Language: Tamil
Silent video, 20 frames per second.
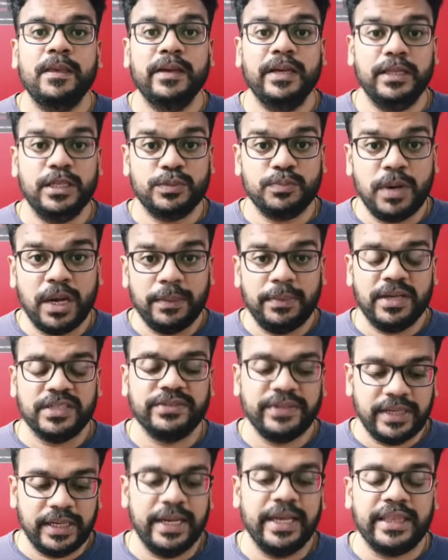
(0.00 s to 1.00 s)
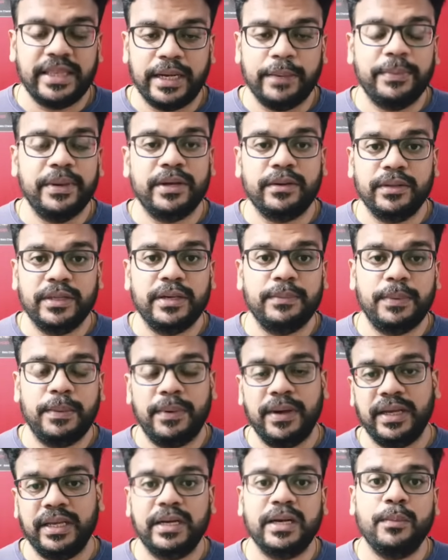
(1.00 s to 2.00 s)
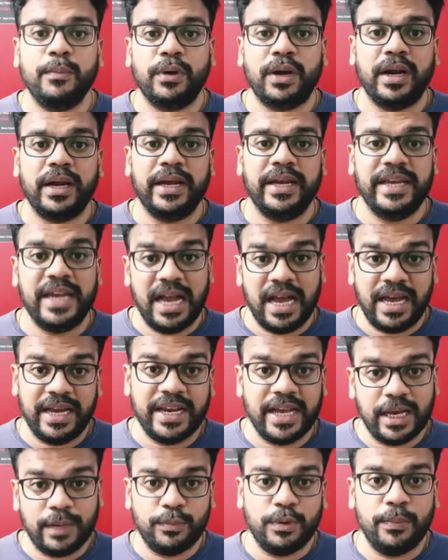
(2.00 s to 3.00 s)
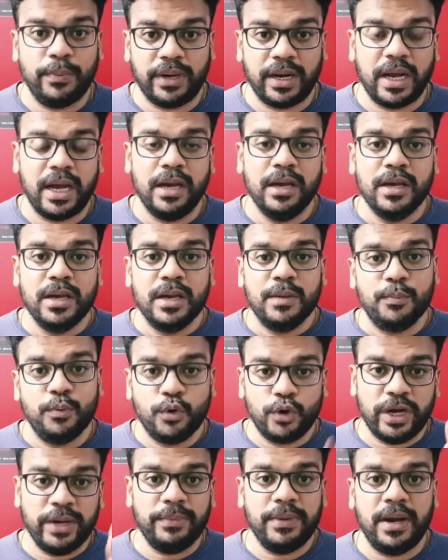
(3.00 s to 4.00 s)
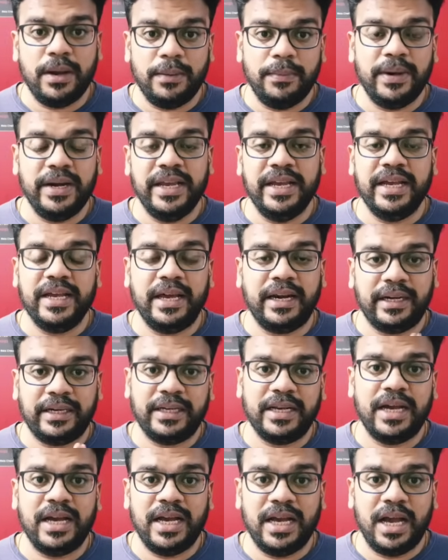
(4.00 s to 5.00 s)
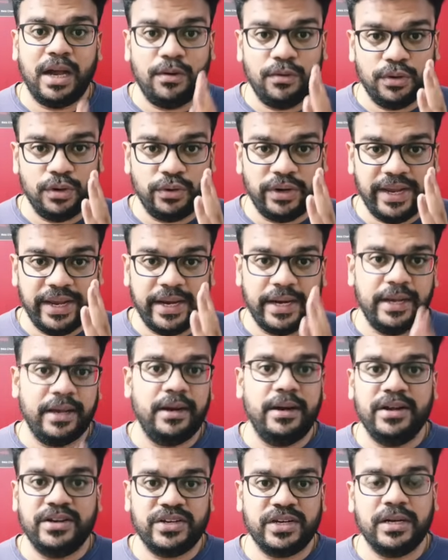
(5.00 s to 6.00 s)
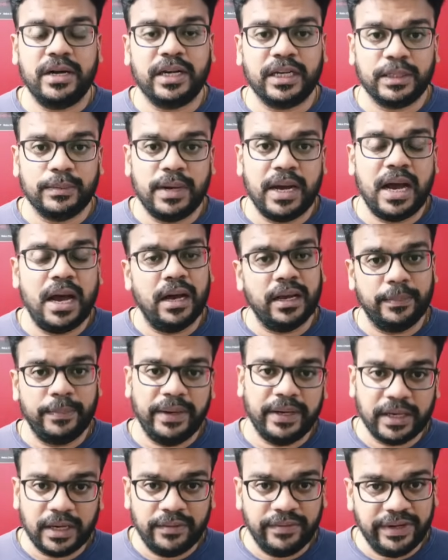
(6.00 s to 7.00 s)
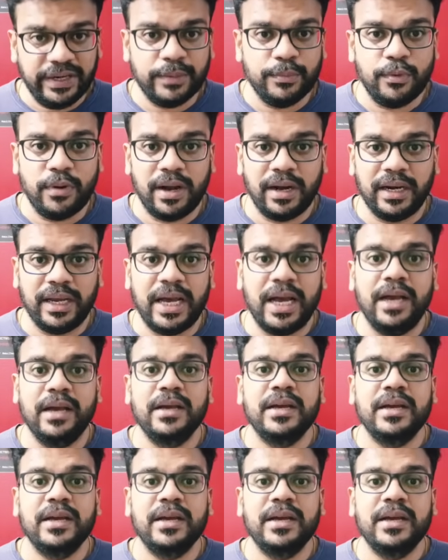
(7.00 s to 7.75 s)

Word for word: இந்த ஸ்மால் பாஸ் வீட்டில் எத்தனை பேர் வந்து இருப்பாங்க இருக்க போகிறாங்க யார் யார் போகிறா பூர்ணிமா படி கரெக்டாக அவங்களுடைய டிசிஷன் நடக்குமா ஆறு பெண்கள் வீட்டுக்கு போவாங்களா